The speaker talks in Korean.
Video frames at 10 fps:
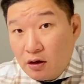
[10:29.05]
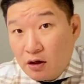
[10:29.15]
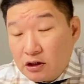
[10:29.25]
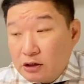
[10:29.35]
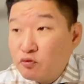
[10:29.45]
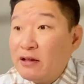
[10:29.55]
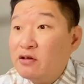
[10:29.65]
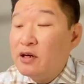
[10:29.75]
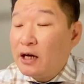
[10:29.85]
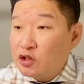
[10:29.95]
지금
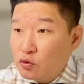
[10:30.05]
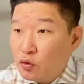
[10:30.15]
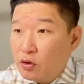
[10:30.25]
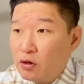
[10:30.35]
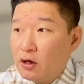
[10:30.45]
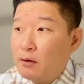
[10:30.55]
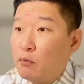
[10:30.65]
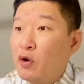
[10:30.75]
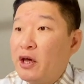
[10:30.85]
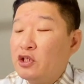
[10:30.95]
렌트를 하시고
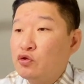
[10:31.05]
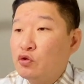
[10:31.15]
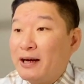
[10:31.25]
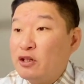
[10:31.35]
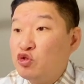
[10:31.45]
몰개지도 받을